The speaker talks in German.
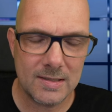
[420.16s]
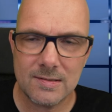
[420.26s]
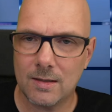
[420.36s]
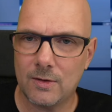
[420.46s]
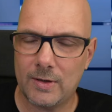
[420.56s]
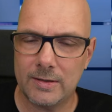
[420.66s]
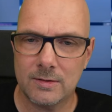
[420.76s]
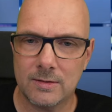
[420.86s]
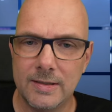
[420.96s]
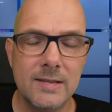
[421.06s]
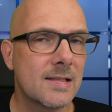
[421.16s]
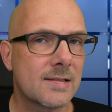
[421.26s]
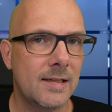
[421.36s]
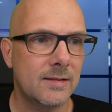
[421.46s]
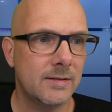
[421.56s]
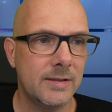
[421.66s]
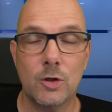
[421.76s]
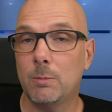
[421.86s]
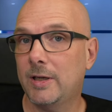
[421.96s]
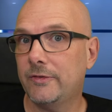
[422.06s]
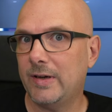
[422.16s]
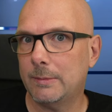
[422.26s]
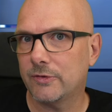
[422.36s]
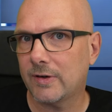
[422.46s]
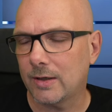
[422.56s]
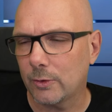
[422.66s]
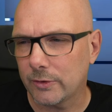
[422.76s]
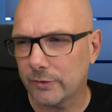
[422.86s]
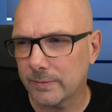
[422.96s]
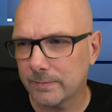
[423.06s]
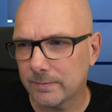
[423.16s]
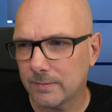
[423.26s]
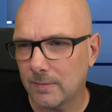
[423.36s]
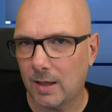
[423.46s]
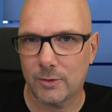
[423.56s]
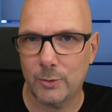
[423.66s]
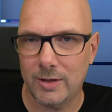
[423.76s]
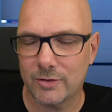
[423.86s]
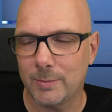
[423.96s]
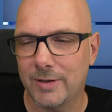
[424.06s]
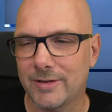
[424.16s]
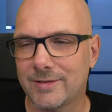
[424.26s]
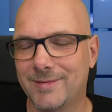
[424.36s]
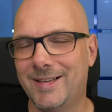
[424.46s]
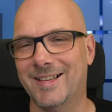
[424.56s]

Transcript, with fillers: das auf einer Internetseite, die komplett werbefrei läuft. Aktuell zumindest.